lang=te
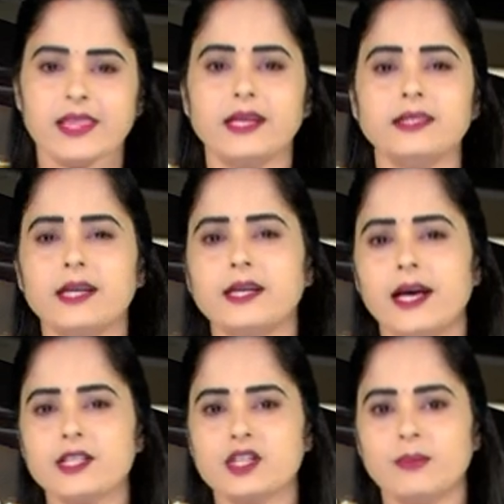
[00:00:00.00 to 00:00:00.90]
తెలంగాణ
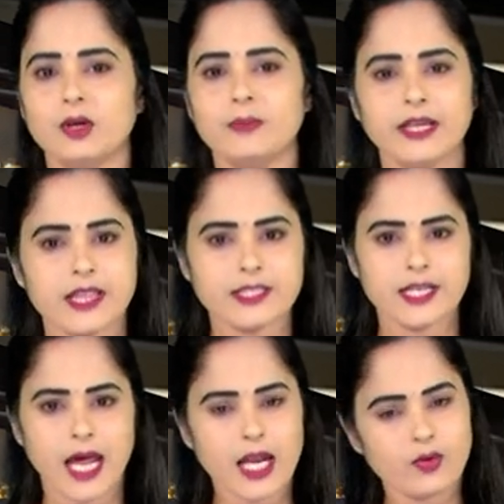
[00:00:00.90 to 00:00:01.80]
రాష్ట్రంలో మిగతా
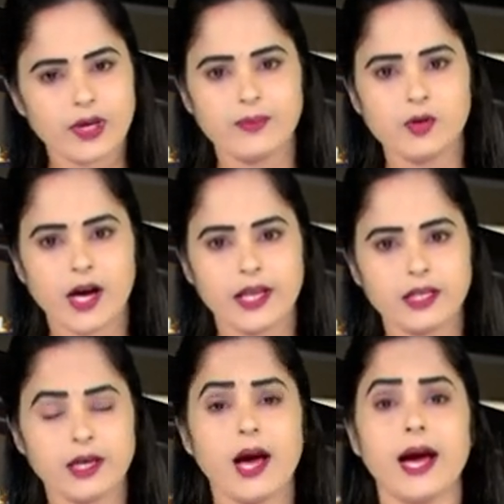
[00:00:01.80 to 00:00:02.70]
జిల్లాల్లో ఏమో
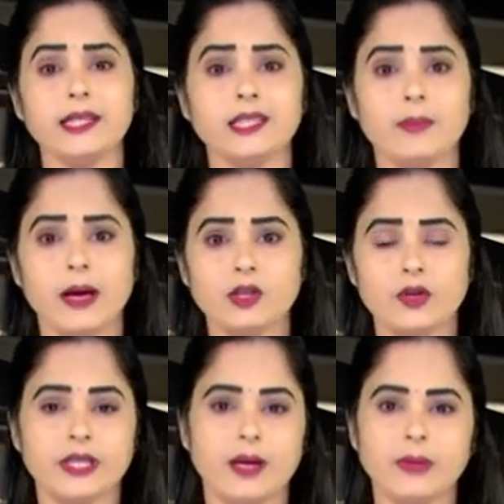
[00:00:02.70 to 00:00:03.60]
గానీ హైదరాబాద్లో
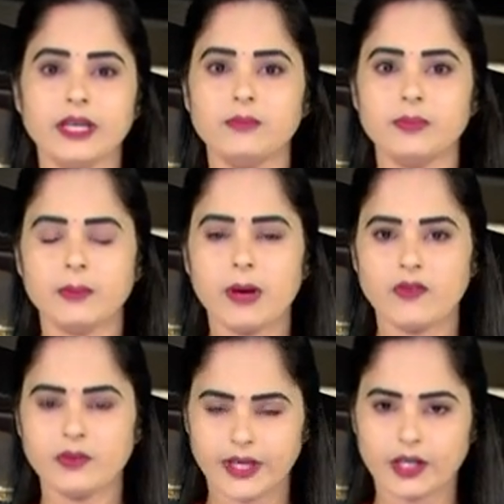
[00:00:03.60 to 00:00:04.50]
ఎంఐఎం
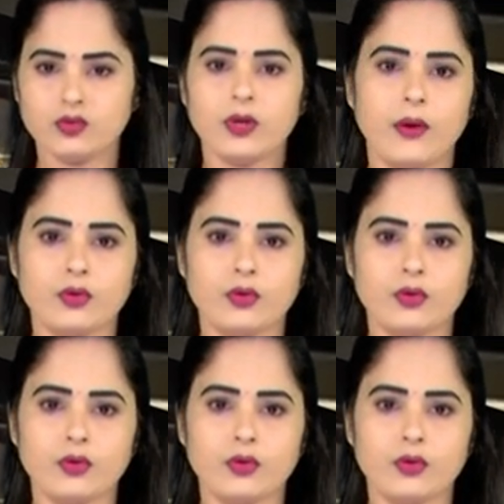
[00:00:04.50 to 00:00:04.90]
ప్రభావం ఎక్కువగా